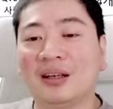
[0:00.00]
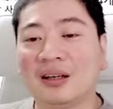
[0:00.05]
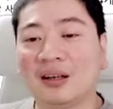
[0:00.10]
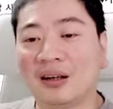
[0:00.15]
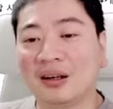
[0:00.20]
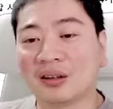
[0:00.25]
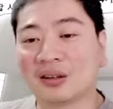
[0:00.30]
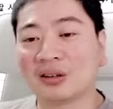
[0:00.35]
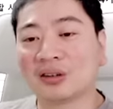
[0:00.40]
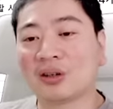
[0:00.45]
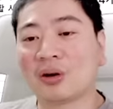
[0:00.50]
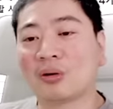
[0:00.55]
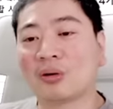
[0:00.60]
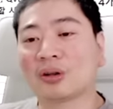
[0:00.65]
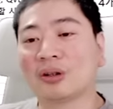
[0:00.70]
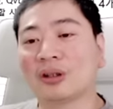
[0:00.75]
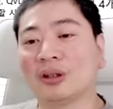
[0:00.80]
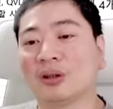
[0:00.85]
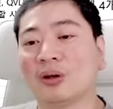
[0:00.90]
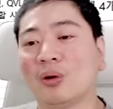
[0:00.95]
아, 그
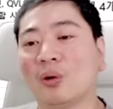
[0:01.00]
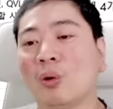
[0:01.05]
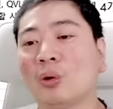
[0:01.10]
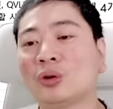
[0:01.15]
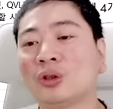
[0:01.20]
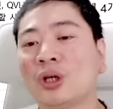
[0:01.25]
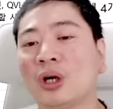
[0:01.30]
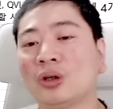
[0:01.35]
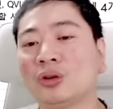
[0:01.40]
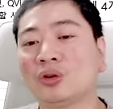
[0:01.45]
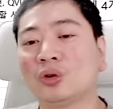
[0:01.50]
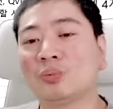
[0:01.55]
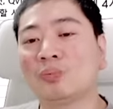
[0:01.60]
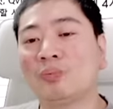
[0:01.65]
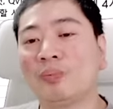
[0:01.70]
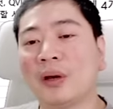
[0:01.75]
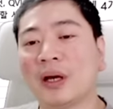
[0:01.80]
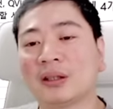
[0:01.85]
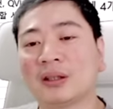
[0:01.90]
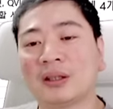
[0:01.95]
경우는
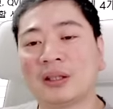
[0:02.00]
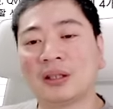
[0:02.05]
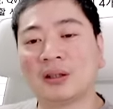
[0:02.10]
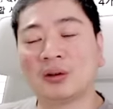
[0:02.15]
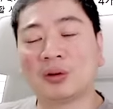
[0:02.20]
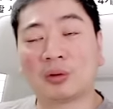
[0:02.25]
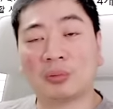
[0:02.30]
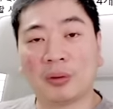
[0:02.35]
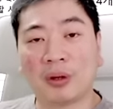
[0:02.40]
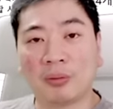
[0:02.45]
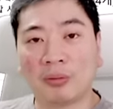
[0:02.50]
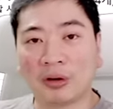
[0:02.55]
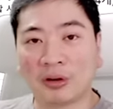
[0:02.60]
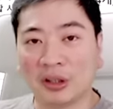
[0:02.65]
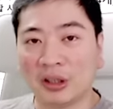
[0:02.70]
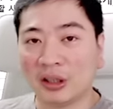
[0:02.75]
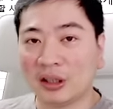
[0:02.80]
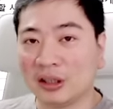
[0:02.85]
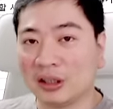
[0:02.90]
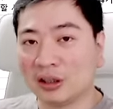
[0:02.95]
5600 팀그룹
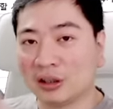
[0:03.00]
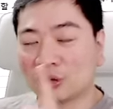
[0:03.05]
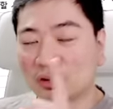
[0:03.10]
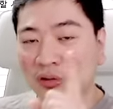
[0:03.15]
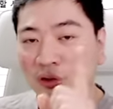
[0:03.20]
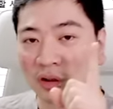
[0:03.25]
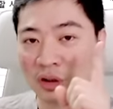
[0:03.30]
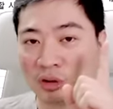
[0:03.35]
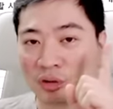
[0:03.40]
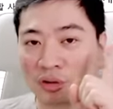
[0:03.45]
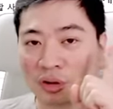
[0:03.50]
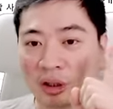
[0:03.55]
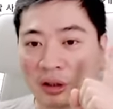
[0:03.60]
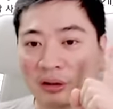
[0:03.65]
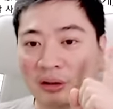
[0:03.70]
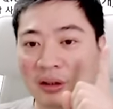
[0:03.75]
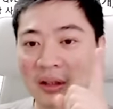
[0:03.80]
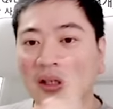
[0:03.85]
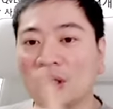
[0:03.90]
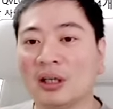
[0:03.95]
메모리 1순위
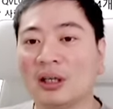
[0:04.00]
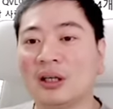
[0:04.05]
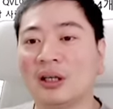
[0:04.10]
추천,